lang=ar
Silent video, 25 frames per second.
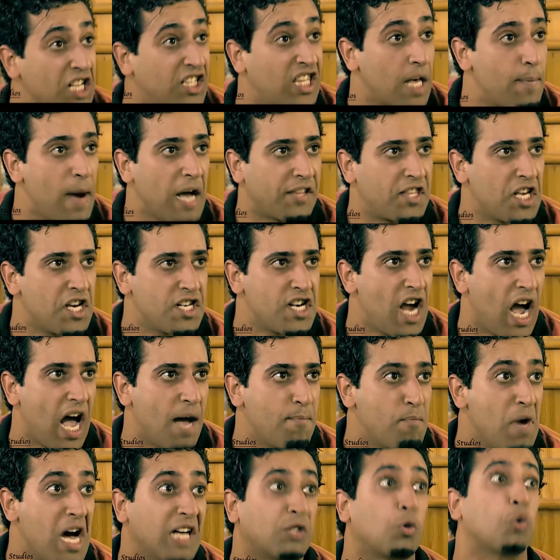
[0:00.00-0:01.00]
انت بعدين يا
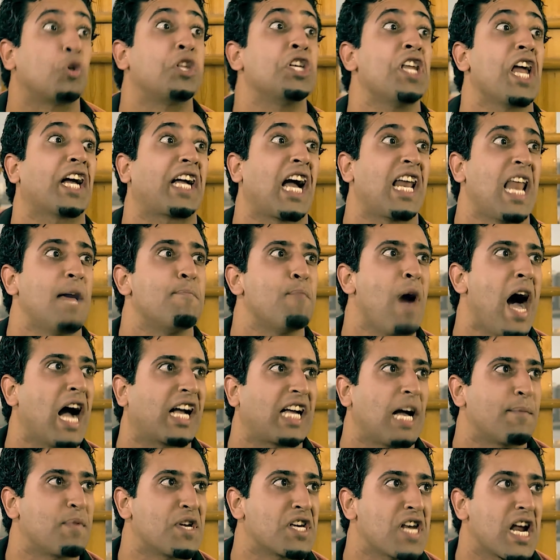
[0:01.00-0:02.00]
حماد ولينا كلام مع
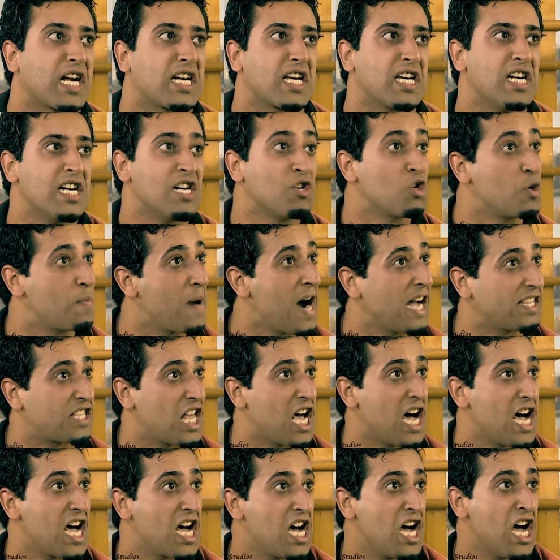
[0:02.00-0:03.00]
كبيرك
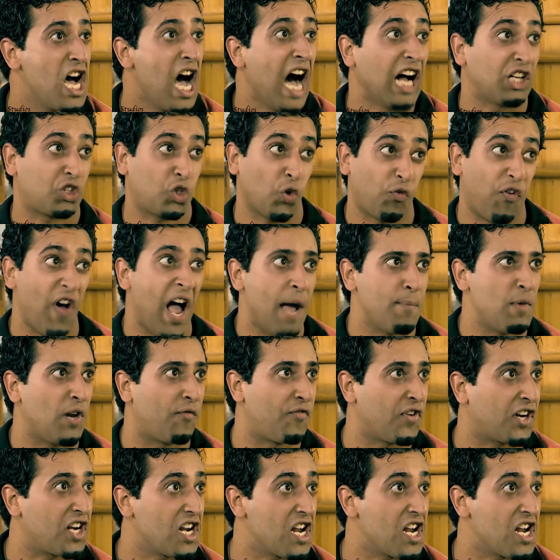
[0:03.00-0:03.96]
وبعدها هتشوف هعمل فيك